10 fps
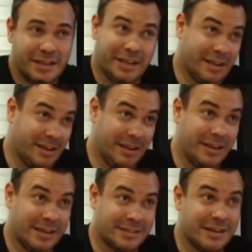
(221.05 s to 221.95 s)
e,
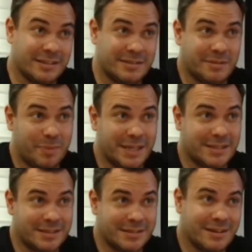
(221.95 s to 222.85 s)
e as grandes
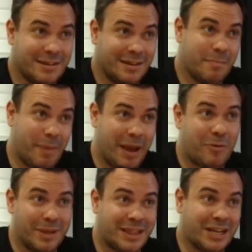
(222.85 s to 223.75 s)
empresas pegam
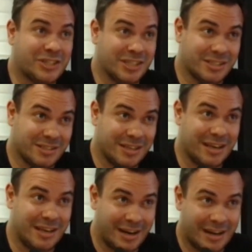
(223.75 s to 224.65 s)
metragens
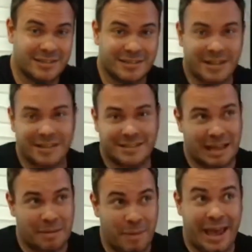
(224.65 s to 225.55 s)
grandes, né, de
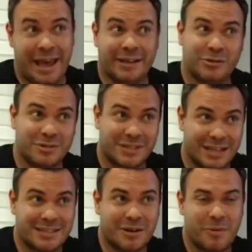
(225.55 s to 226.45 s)
100 metros,
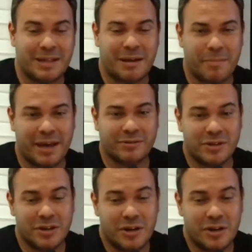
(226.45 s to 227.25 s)
150 metros.